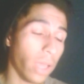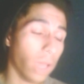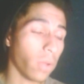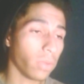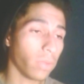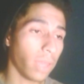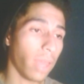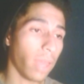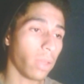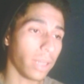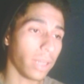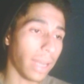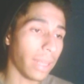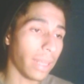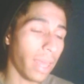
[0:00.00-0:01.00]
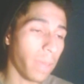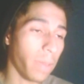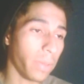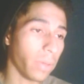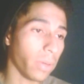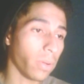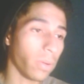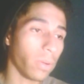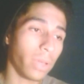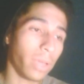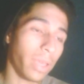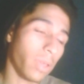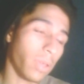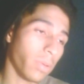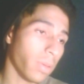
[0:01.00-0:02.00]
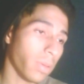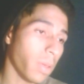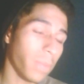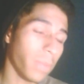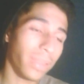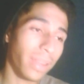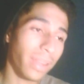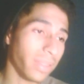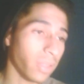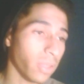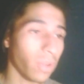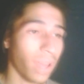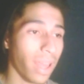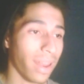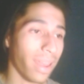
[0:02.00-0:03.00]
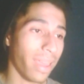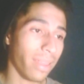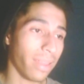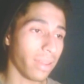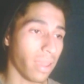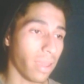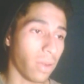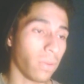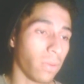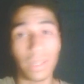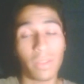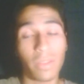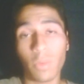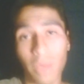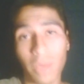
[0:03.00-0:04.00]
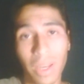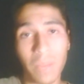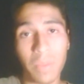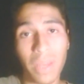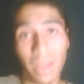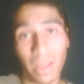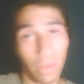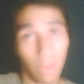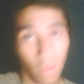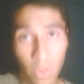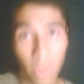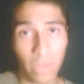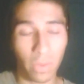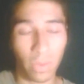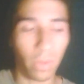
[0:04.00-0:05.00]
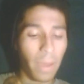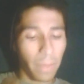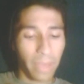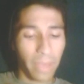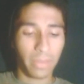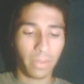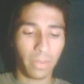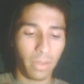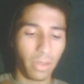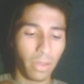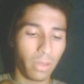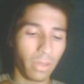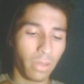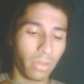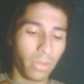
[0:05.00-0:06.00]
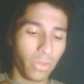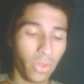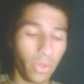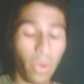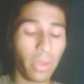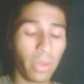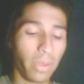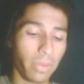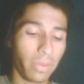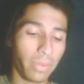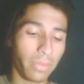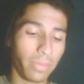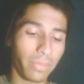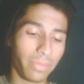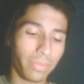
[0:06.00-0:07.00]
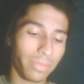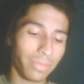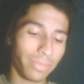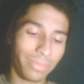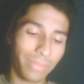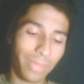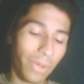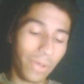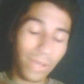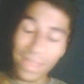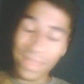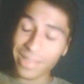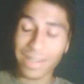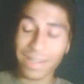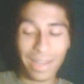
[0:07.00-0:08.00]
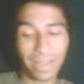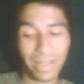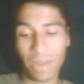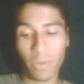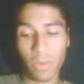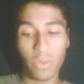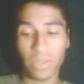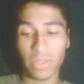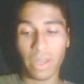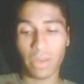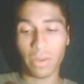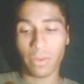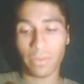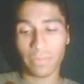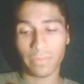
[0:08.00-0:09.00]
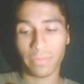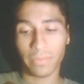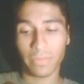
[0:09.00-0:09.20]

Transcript: los he contado en realidad, pero ellos me están haciendo la ley del hielo. Y si no me crees, mira, te lo muestro. Papás, soy... Tengo que decirles algo muy serio.